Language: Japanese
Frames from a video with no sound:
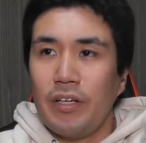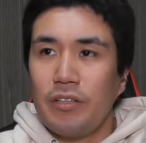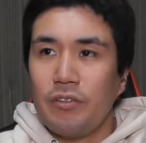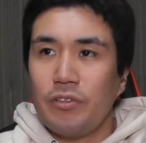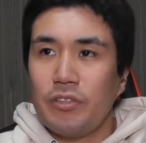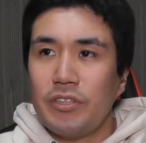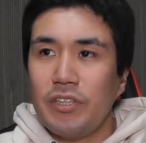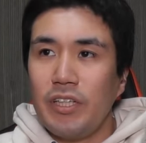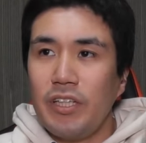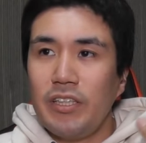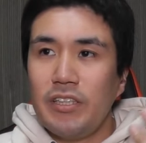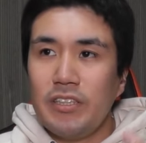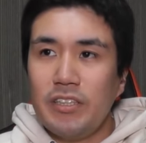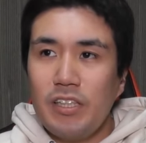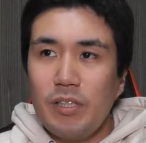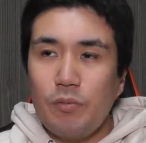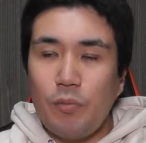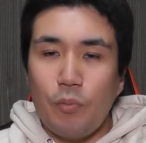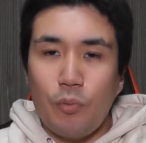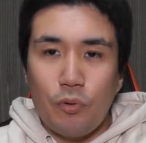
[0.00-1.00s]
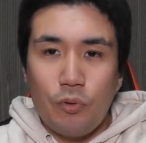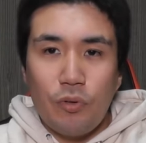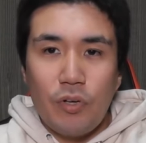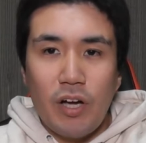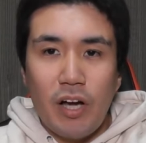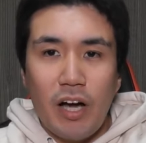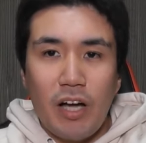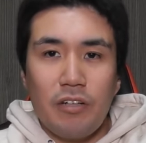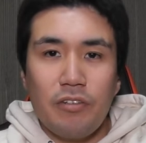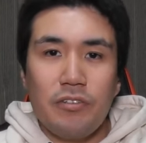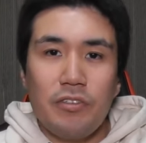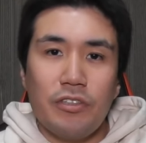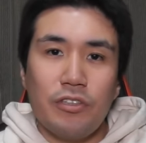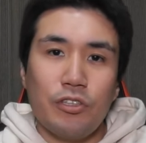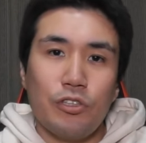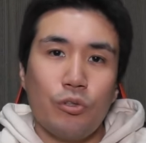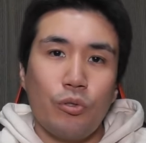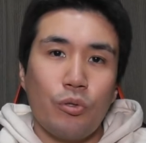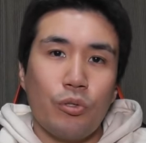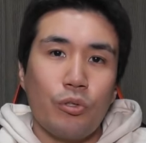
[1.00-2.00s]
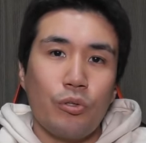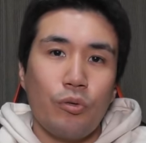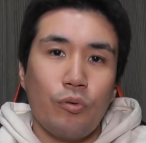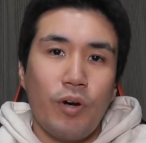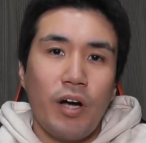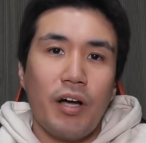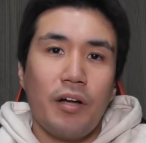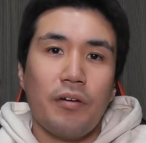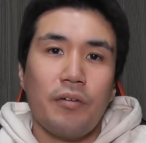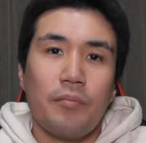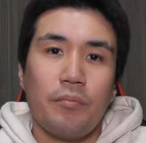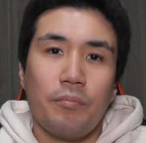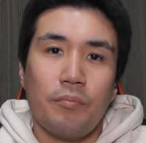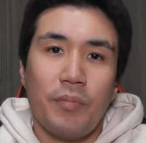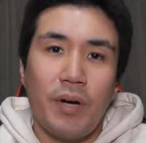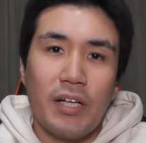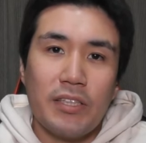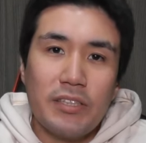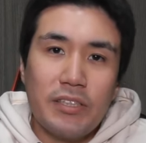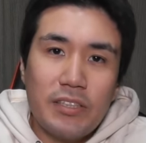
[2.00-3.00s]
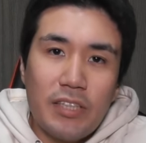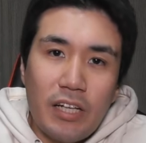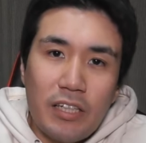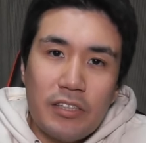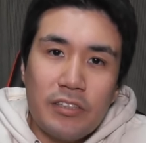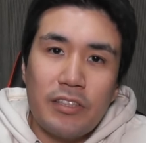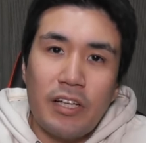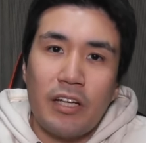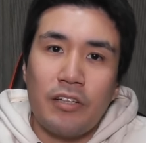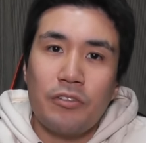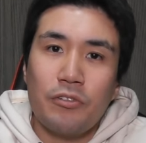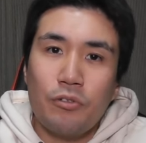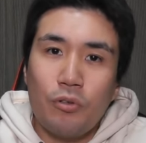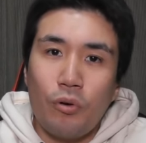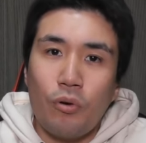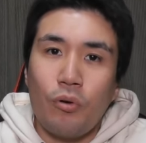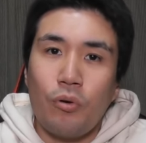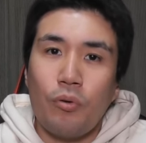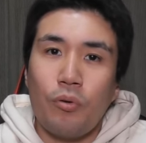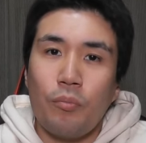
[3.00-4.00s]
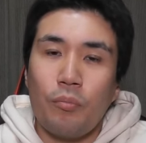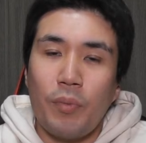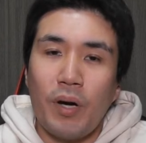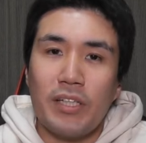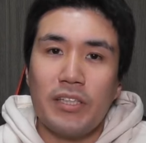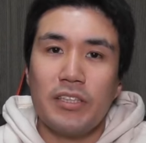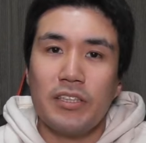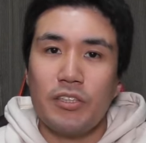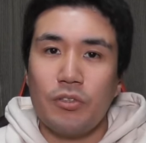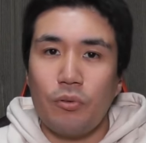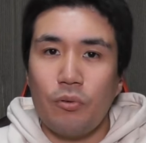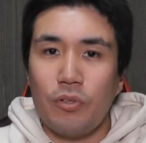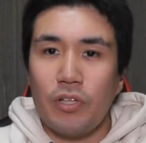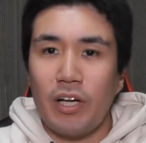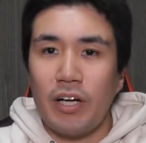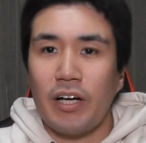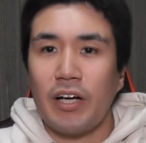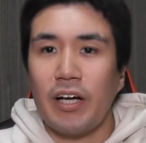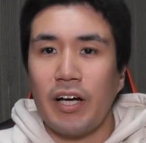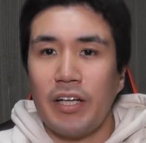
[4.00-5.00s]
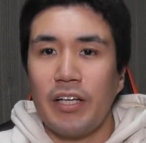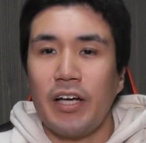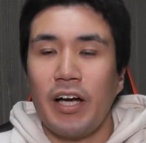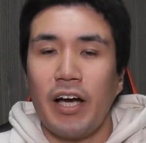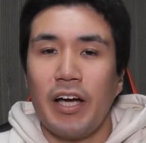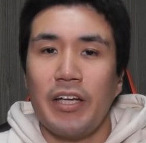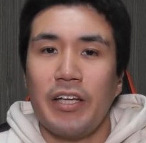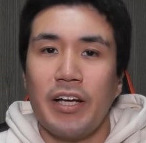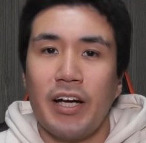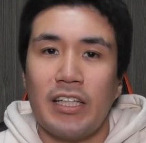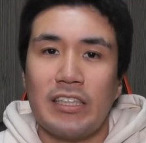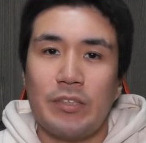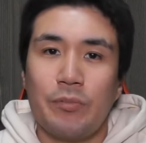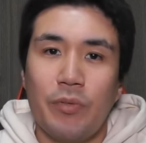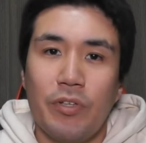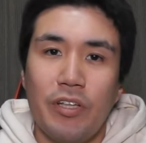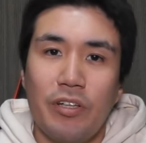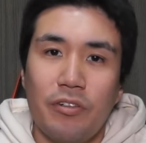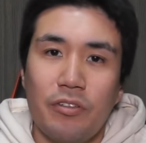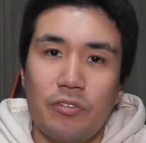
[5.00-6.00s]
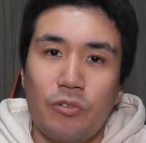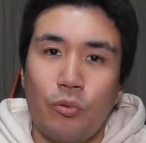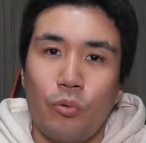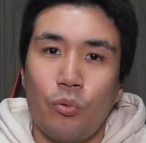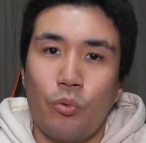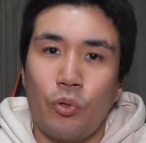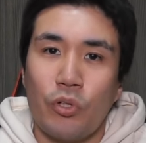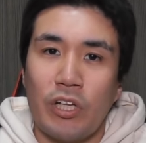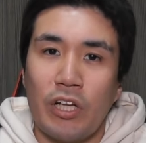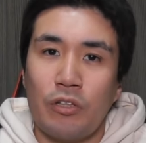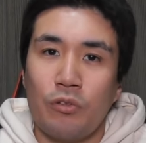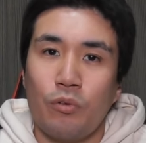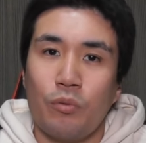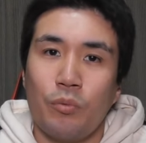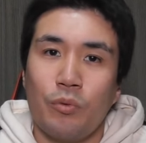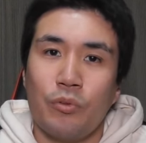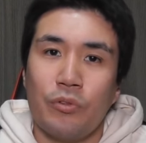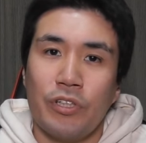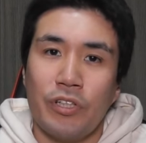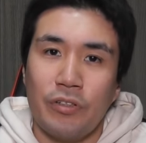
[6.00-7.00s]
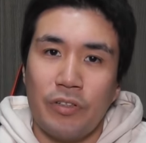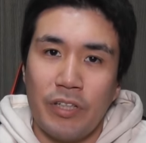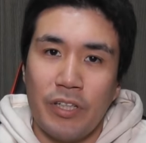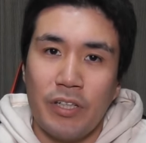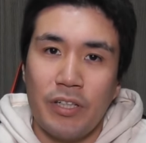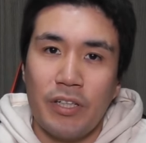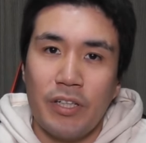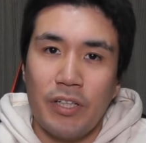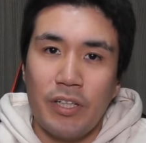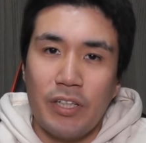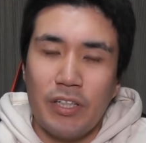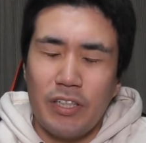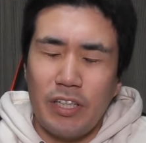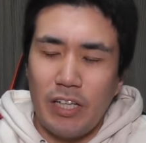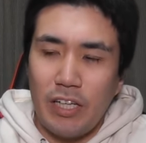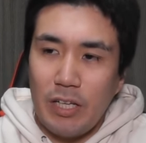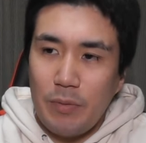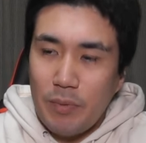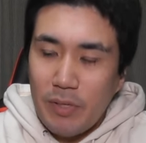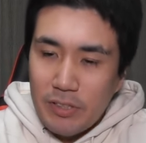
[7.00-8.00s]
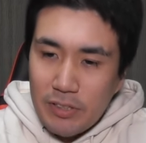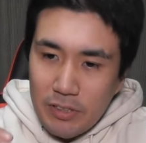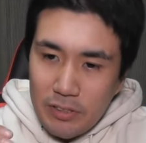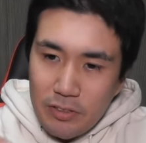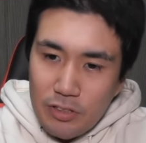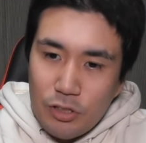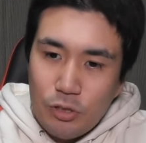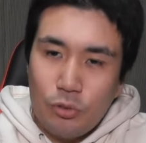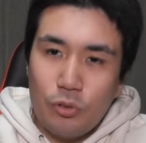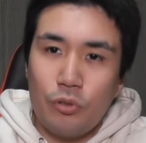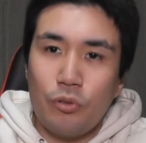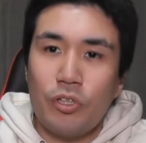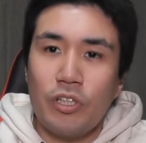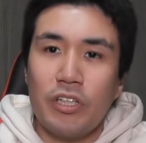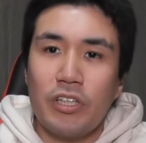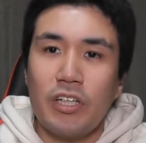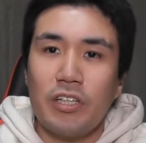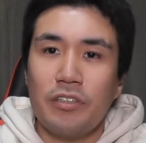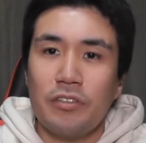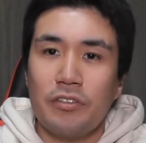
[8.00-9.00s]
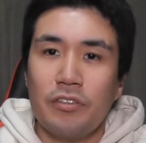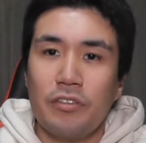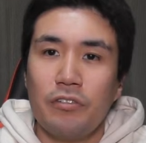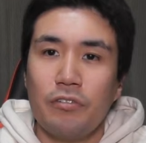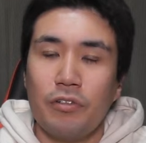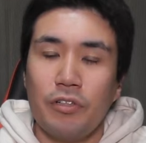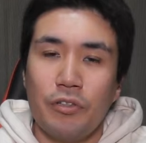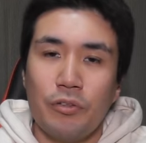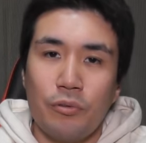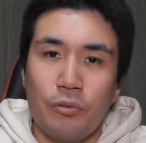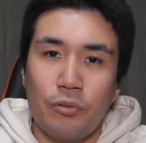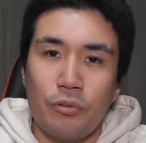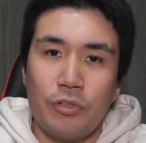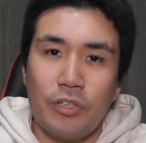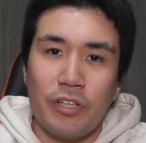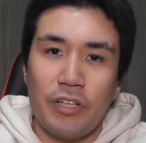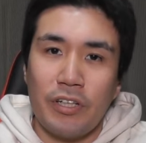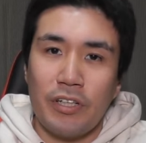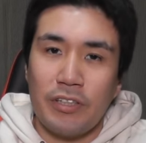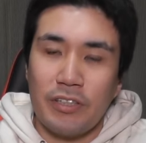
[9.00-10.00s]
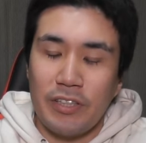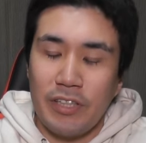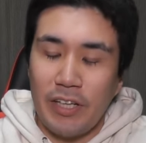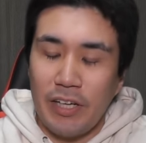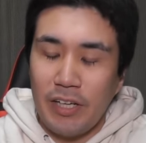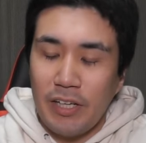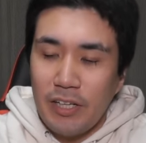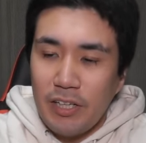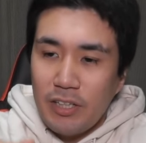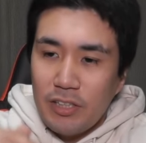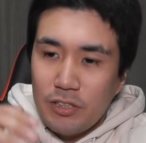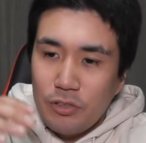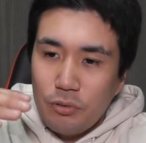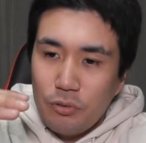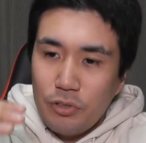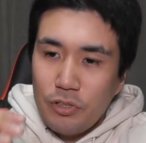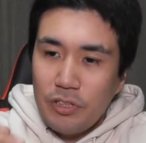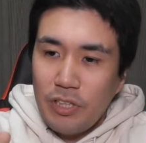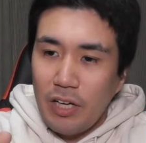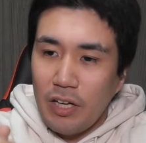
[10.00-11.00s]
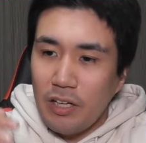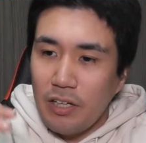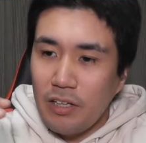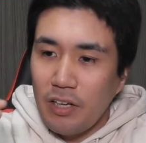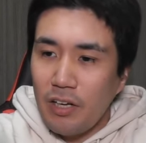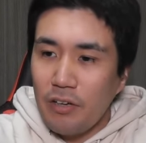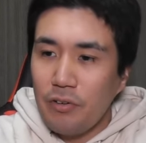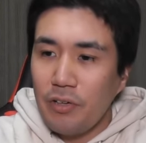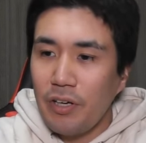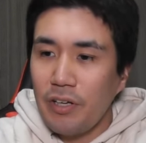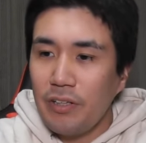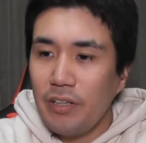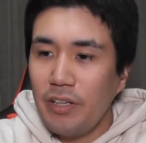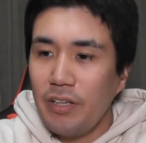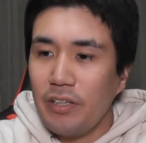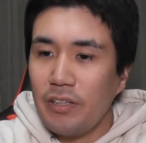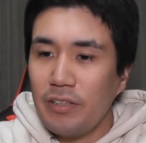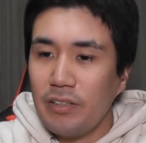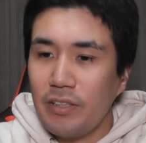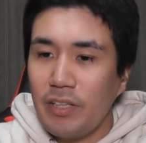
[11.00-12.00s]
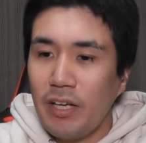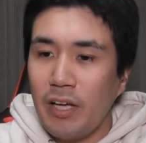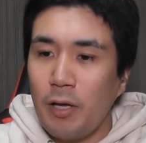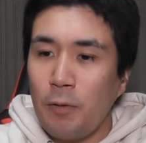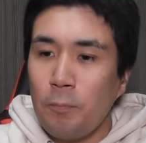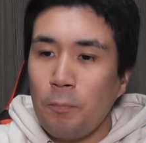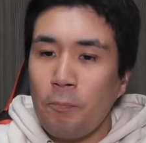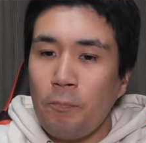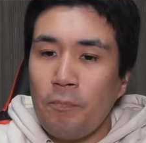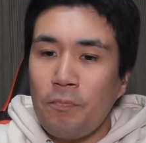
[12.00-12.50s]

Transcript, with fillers: そしていつでも物があるっていう状況はまずなくなると、まずその段階に入り始めてるところだと思うんだよね。で、今すぐ食糧危機が来るということではなくて、そういう段階を経ていって、